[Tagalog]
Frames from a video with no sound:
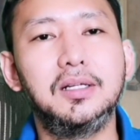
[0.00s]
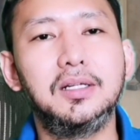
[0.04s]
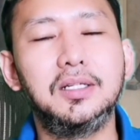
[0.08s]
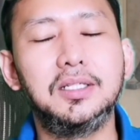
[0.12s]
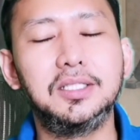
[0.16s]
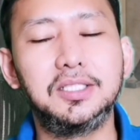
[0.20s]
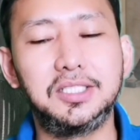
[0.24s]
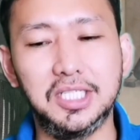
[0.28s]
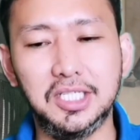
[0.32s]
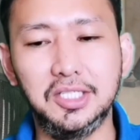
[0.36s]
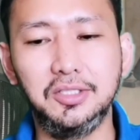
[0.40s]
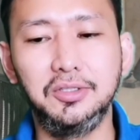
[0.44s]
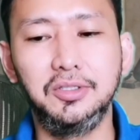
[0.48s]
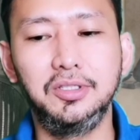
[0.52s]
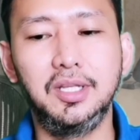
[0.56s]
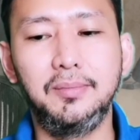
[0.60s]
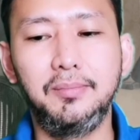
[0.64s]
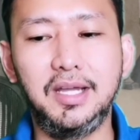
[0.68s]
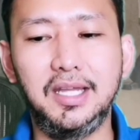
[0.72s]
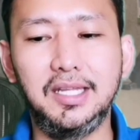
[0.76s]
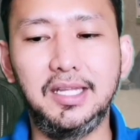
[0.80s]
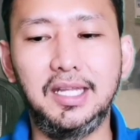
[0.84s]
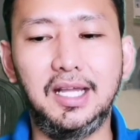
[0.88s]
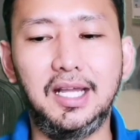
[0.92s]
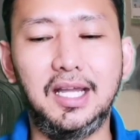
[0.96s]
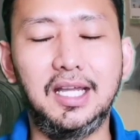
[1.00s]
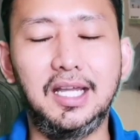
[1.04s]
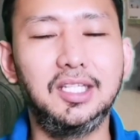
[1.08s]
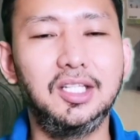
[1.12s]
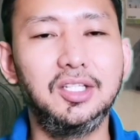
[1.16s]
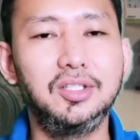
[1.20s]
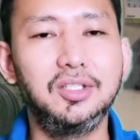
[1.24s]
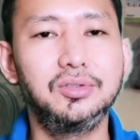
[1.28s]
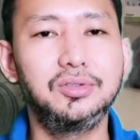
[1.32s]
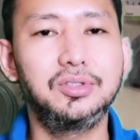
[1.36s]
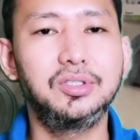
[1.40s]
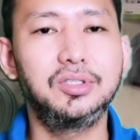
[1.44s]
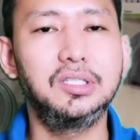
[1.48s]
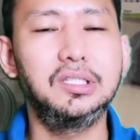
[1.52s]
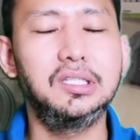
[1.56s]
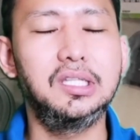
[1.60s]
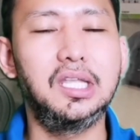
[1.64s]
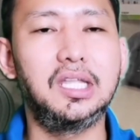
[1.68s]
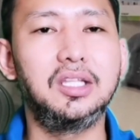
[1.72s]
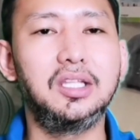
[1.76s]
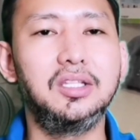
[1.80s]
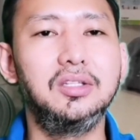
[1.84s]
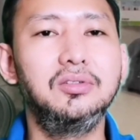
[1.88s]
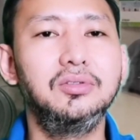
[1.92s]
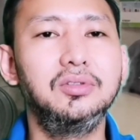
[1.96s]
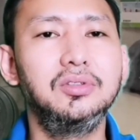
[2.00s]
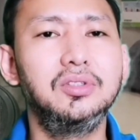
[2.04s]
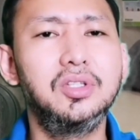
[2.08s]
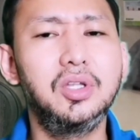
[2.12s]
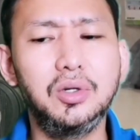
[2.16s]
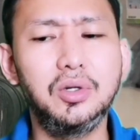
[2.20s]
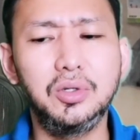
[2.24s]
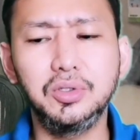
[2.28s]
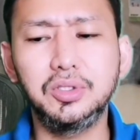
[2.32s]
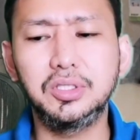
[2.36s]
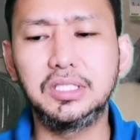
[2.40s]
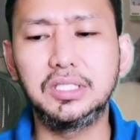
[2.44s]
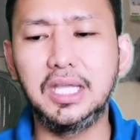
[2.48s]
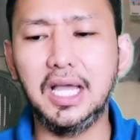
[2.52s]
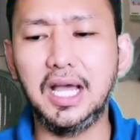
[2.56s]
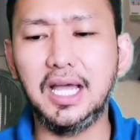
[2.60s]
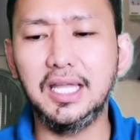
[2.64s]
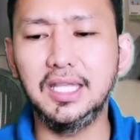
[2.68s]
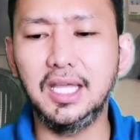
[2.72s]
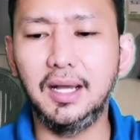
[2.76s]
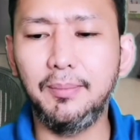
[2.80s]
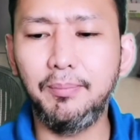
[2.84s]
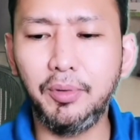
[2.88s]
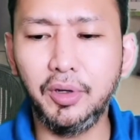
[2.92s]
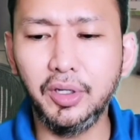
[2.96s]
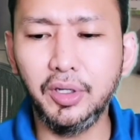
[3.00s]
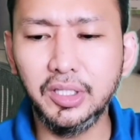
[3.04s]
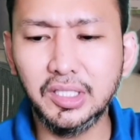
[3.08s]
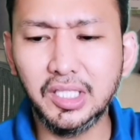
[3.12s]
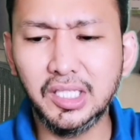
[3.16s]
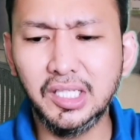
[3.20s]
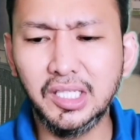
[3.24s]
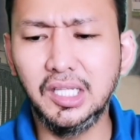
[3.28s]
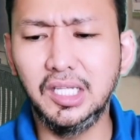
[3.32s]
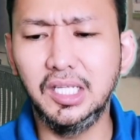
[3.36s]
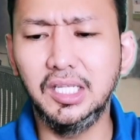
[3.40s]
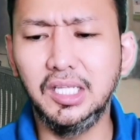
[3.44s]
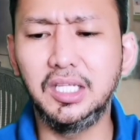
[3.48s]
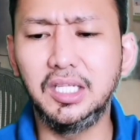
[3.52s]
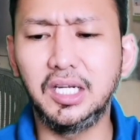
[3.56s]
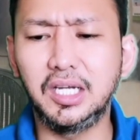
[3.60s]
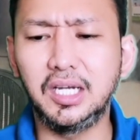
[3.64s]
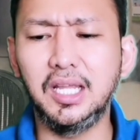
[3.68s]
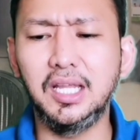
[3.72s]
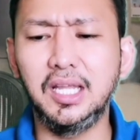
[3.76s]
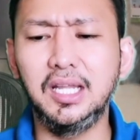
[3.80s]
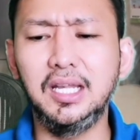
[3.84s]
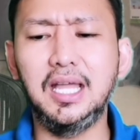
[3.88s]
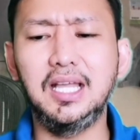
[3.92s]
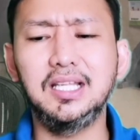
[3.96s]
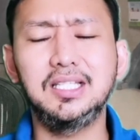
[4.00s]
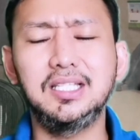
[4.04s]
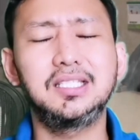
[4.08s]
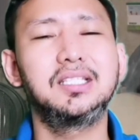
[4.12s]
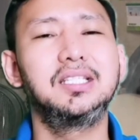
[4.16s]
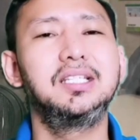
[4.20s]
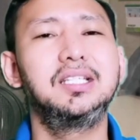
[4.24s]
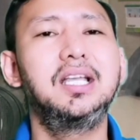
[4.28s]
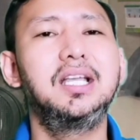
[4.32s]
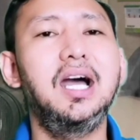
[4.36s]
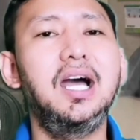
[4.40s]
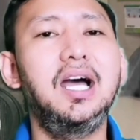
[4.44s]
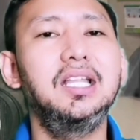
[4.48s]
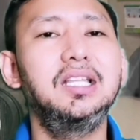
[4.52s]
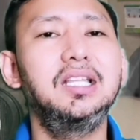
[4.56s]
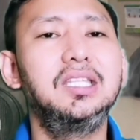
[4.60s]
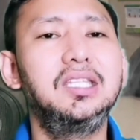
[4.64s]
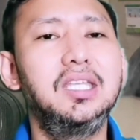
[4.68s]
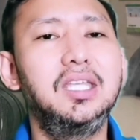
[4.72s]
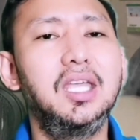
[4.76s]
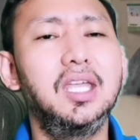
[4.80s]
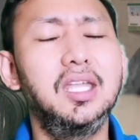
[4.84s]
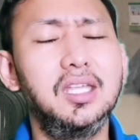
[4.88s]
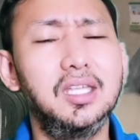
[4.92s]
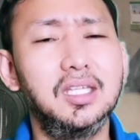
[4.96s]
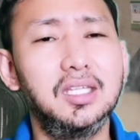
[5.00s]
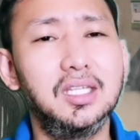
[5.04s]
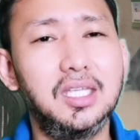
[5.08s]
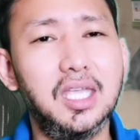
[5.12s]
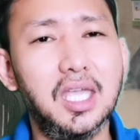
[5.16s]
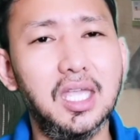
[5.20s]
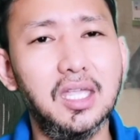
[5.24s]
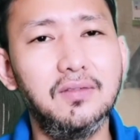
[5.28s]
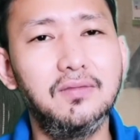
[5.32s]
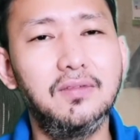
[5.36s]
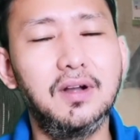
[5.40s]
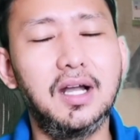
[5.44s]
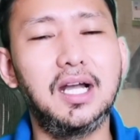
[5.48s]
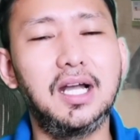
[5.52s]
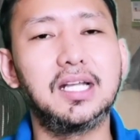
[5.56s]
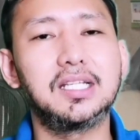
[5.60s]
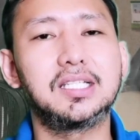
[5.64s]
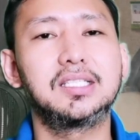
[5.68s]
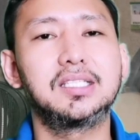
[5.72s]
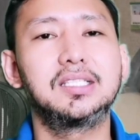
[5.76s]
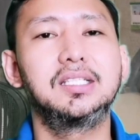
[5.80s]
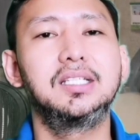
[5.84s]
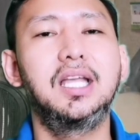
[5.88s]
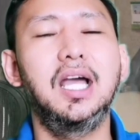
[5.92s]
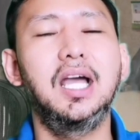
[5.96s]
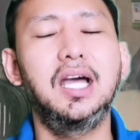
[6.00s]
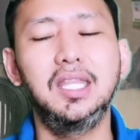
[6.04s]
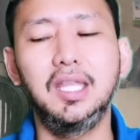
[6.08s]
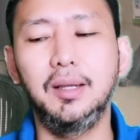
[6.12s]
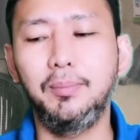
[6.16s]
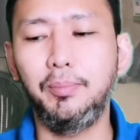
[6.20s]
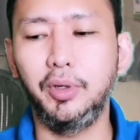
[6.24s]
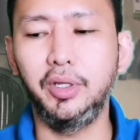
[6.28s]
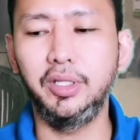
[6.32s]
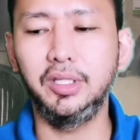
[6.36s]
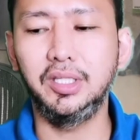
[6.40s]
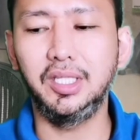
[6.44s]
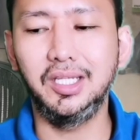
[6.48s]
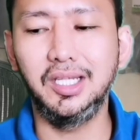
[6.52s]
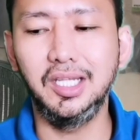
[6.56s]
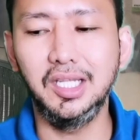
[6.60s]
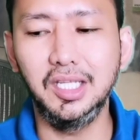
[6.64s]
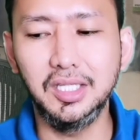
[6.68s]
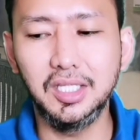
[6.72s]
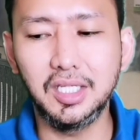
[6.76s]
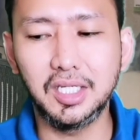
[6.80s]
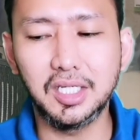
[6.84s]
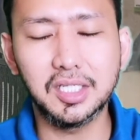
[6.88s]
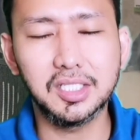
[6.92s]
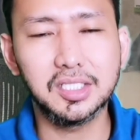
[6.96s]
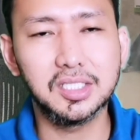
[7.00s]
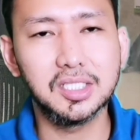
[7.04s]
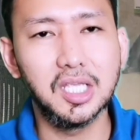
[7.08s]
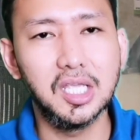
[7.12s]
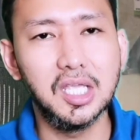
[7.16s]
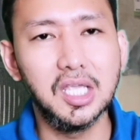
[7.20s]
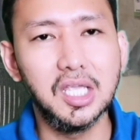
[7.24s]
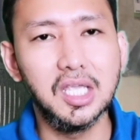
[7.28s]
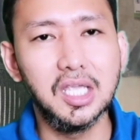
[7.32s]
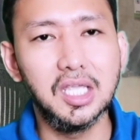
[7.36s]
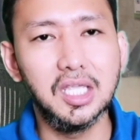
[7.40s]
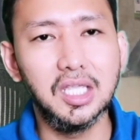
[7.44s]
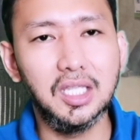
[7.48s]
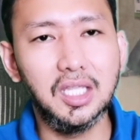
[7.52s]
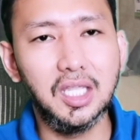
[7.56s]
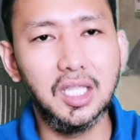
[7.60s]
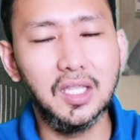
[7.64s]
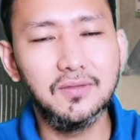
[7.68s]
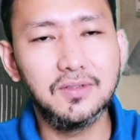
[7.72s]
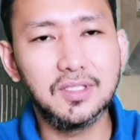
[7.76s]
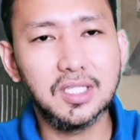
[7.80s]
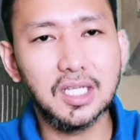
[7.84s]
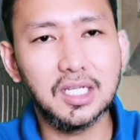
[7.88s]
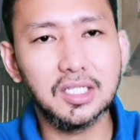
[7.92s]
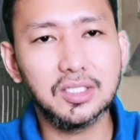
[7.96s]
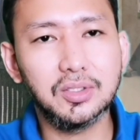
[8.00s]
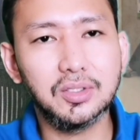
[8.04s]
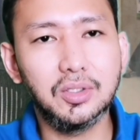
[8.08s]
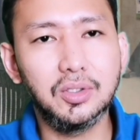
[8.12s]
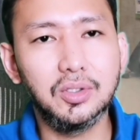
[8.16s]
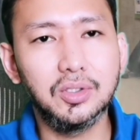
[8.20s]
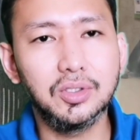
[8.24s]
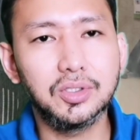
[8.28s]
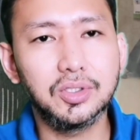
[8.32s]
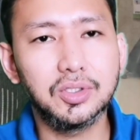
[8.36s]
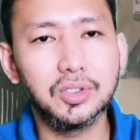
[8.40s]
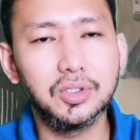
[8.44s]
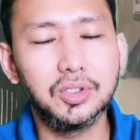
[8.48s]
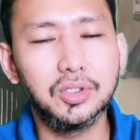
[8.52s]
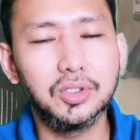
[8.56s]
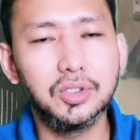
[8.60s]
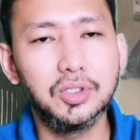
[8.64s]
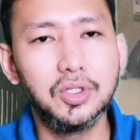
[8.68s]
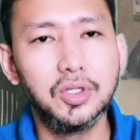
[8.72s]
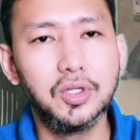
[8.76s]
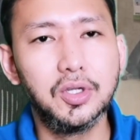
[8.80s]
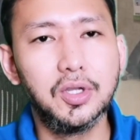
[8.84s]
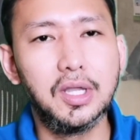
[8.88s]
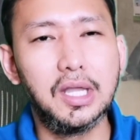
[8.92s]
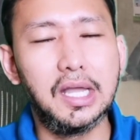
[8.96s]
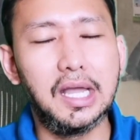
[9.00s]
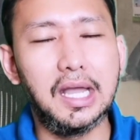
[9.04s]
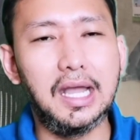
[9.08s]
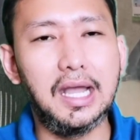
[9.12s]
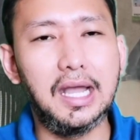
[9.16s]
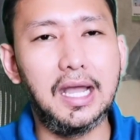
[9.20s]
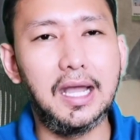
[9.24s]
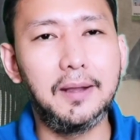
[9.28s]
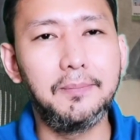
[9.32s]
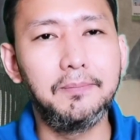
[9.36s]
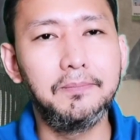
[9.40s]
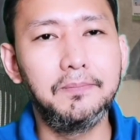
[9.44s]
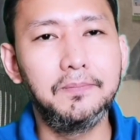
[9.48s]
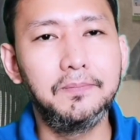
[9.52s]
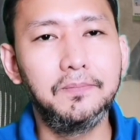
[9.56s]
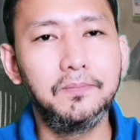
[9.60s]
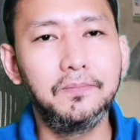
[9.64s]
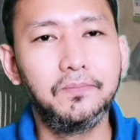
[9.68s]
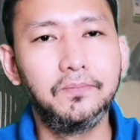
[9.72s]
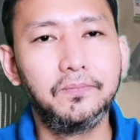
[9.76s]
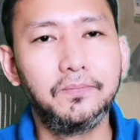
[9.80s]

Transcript: Sino naman ang ating susundin? Yung those God-appointed leader. And as God gave us God-appointed leaders, He gives us also um,